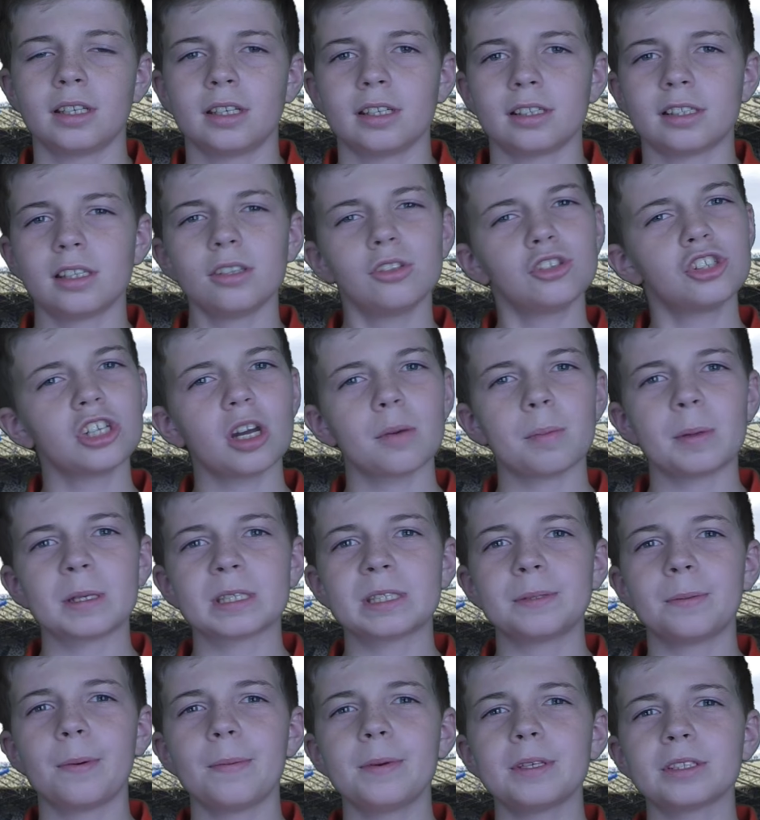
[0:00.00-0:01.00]
Следующий
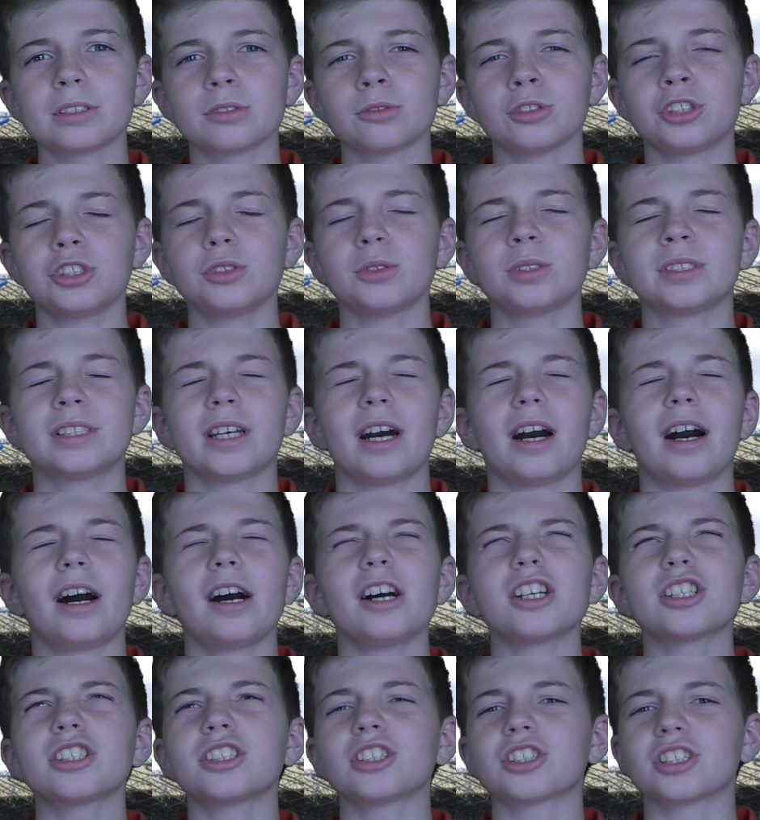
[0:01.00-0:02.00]
опасный момент случился
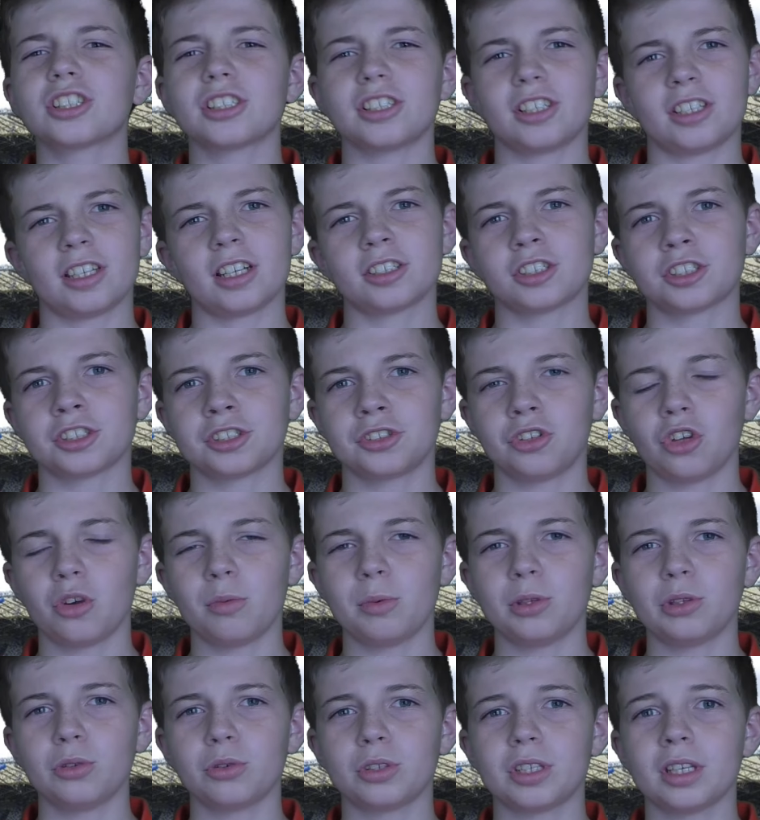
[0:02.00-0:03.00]
аж на 66-й
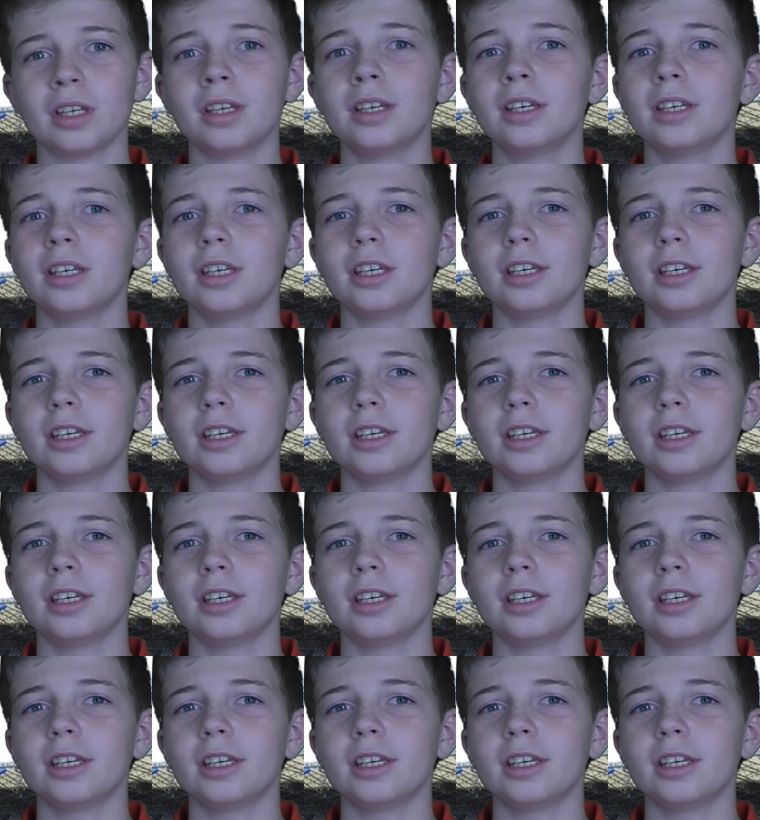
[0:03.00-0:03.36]
минуте,